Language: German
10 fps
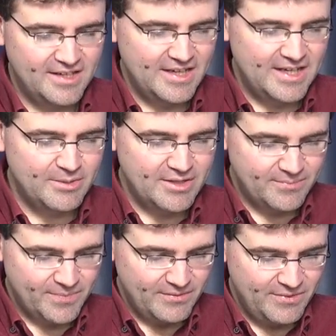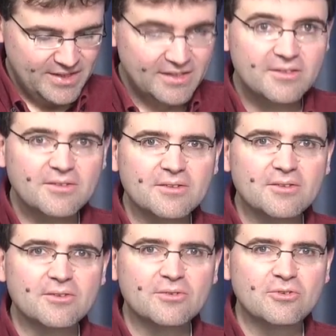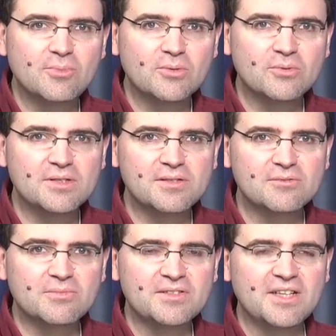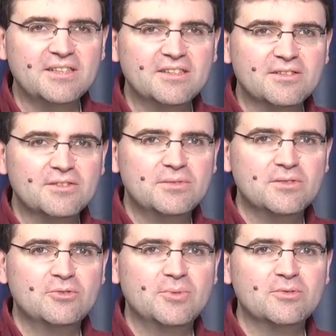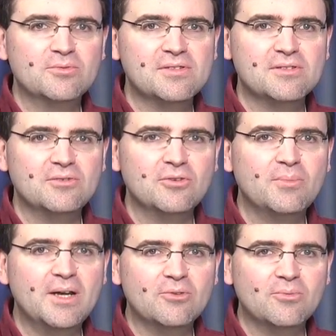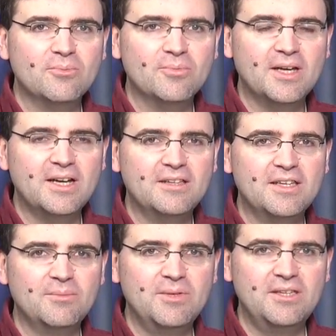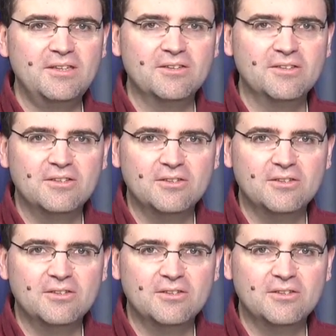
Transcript: Aber wir kümmern uns jetzt um was anderes. Wir kümmern uns nochmal um HDMI.